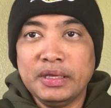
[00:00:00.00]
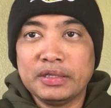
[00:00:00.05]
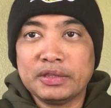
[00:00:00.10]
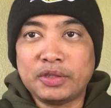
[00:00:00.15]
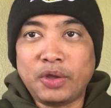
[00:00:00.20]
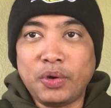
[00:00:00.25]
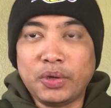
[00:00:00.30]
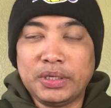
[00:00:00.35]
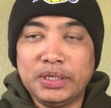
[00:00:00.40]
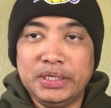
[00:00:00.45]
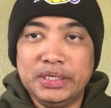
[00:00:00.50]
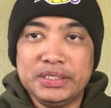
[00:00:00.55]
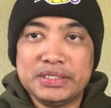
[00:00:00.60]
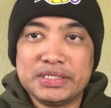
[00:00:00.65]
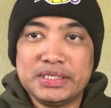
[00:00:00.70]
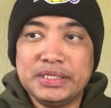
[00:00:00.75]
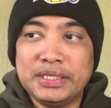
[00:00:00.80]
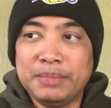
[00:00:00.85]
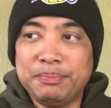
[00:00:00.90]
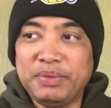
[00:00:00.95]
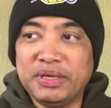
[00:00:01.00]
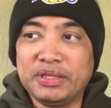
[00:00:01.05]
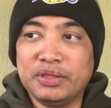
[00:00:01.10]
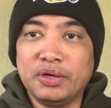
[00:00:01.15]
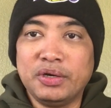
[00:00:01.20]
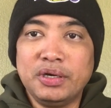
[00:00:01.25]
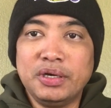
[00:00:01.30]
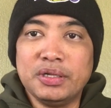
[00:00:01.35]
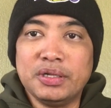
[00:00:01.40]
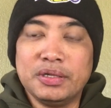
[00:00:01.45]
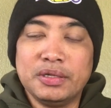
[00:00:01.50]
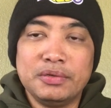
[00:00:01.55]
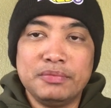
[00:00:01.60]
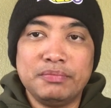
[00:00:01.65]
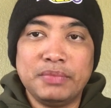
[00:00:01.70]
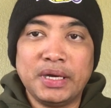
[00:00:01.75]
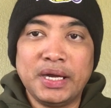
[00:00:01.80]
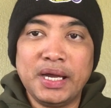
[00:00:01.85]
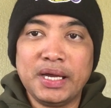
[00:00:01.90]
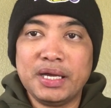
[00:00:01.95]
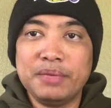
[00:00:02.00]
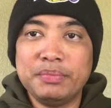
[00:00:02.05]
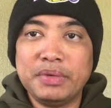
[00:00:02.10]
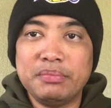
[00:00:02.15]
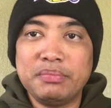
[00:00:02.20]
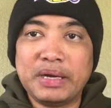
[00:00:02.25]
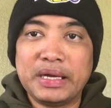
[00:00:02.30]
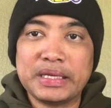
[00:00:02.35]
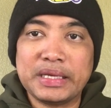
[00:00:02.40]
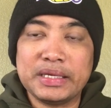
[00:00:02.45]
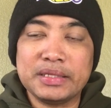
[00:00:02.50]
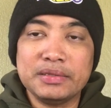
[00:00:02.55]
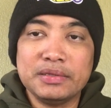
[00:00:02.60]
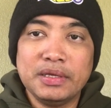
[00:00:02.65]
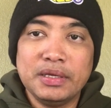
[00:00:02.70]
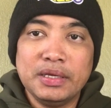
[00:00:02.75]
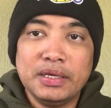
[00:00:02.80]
Tokis ni Pidol. Mga kababayan,